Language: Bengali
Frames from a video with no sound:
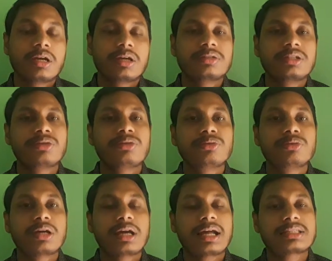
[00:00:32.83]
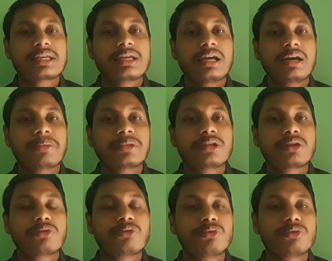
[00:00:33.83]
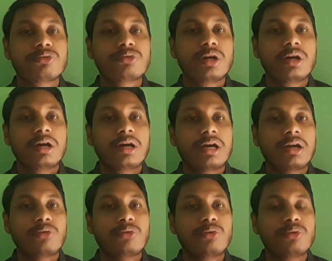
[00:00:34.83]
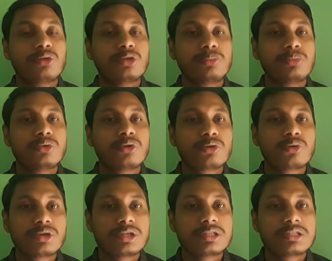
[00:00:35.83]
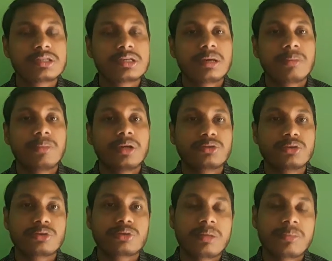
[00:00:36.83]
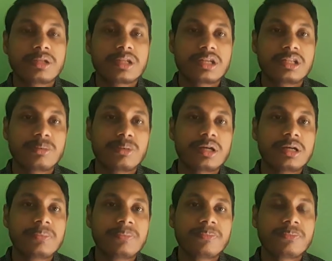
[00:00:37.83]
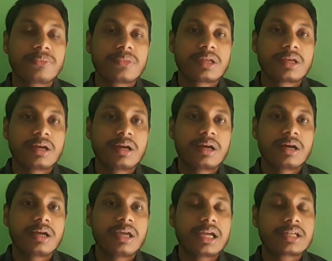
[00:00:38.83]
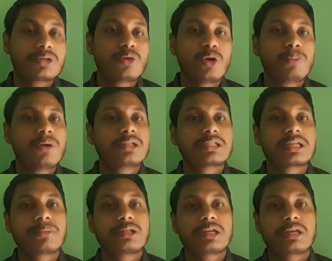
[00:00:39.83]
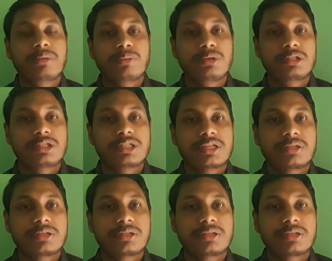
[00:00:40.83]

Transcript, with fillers: দেখুন আজকে আপনাদের কোনো কোনো গুরুত্বপূর্ণ নোটিশ বা তথ্য আপনাদেরকে দিব না একটা গল্প আজকে আপনাদেরকে আমি বলতে চাই